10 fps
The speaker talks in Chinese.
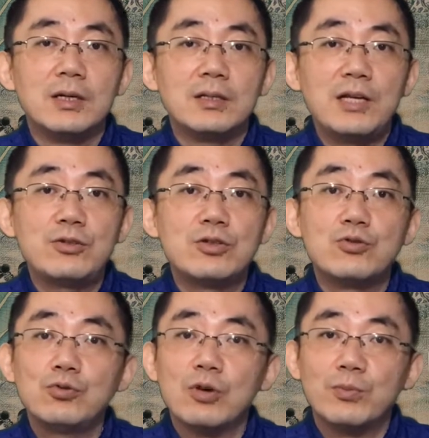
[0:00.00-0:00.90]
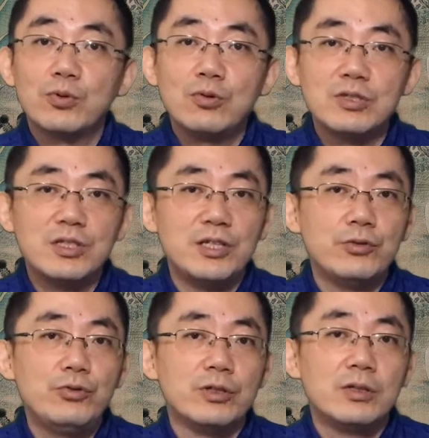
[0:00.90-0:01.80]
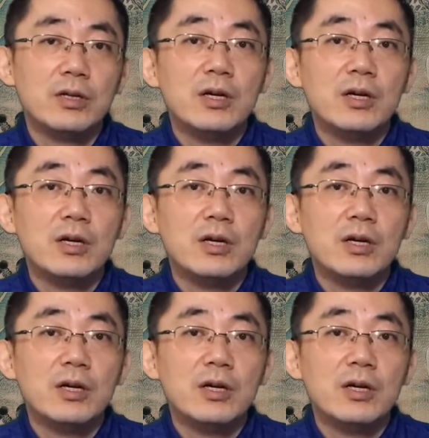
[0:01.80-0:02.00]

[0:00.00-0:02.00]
那就是如果不控制情欲，